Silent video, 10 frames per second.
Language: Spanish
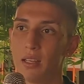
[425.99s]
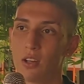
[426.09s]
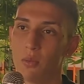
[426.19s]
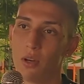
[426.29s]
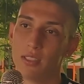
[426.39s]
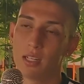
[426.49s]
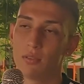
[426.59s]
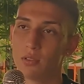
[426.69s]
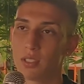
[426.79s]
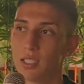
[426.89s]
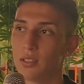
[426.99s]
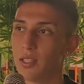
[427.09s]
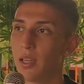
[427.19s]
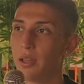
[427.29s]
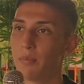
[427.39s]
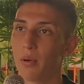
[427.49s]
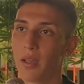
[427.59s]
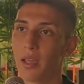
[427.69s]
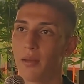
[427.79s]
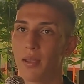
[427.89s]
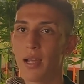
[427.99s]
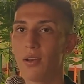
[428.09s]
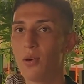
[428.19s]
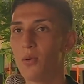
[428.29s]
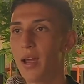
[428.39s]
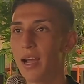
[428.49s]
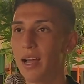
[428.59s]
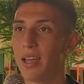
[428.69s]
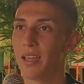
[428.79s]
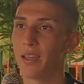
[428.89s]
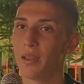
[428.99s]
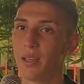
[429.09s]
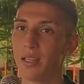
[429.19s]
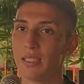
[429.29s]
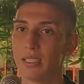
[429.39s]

como esa frustración de por qué Miguel no juega, de